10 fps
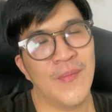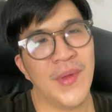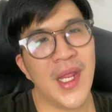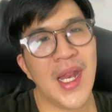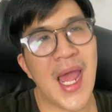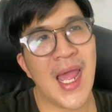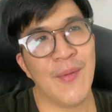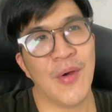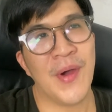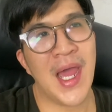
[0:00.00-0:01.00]
ไม่ได้ถ่าย
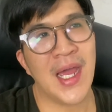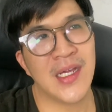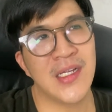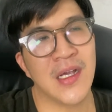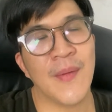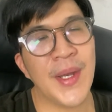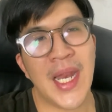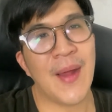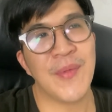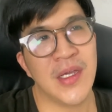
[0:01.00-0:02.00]
เพราะว่าคือก็ไม่
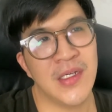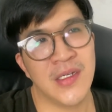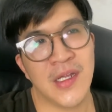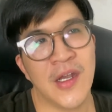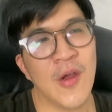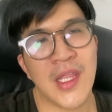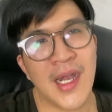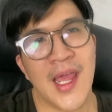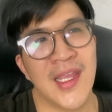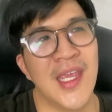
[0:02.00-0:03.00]
ได้ทำอย่างอื่นก็นอก
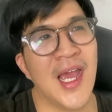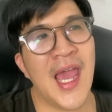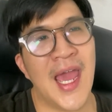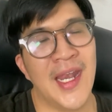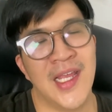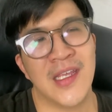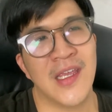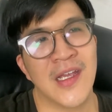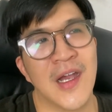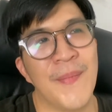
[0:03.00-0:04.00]
จากนั่งเขียงงานอะไรอย่า
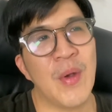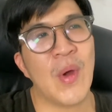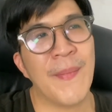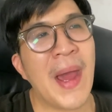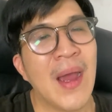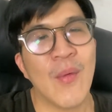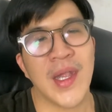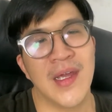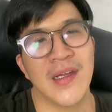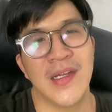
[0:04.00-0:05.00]
งนี้ก็เป็นวันพัก
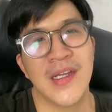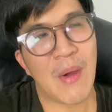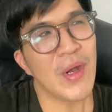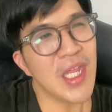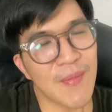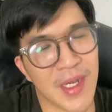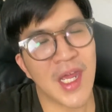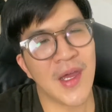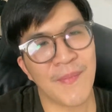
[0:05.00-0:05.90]
วันหนึ่งมาวันนี้เหมือนเดิ